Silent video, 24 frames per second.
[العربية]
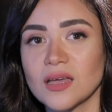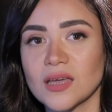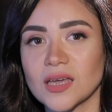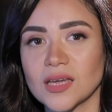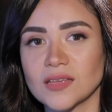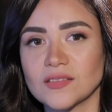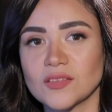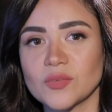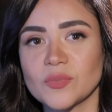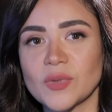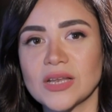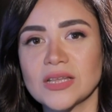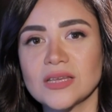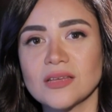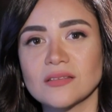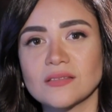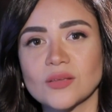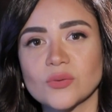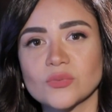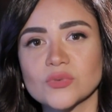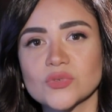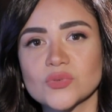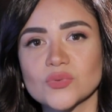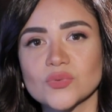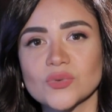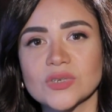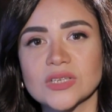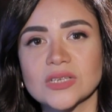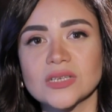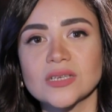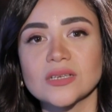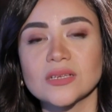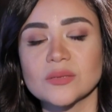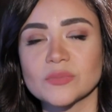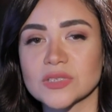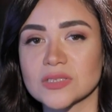احتمالية
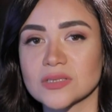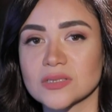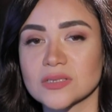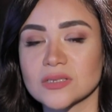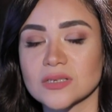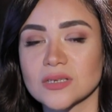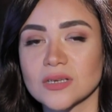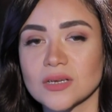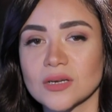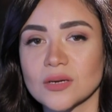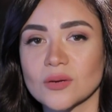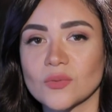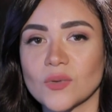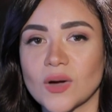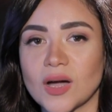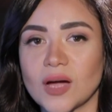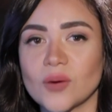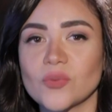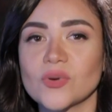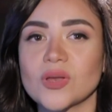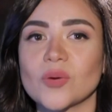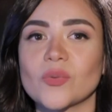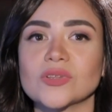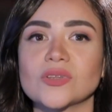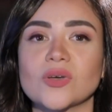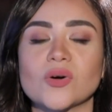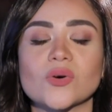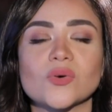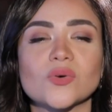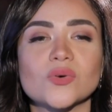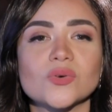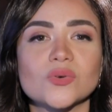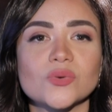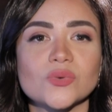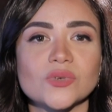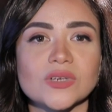وصوله لمصر وحول وضع
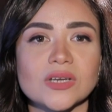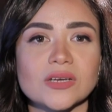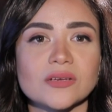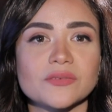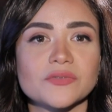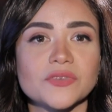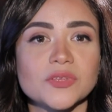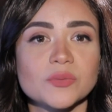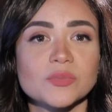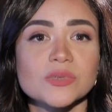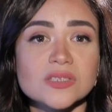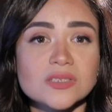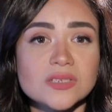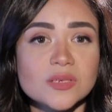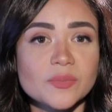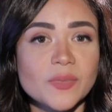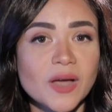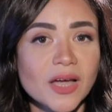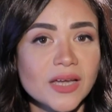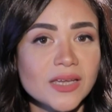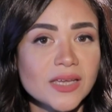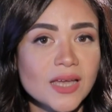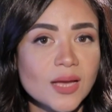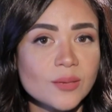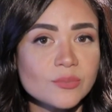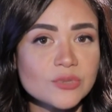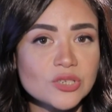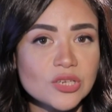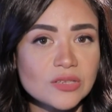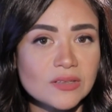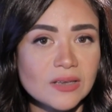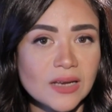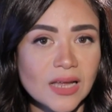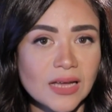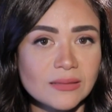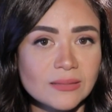كورونا في مصر معي
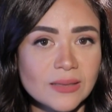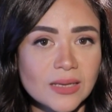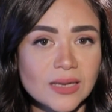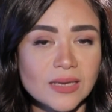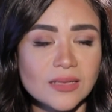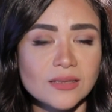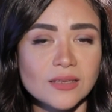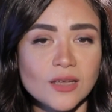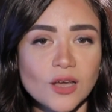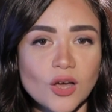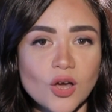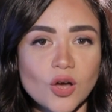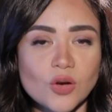أمجد الحداد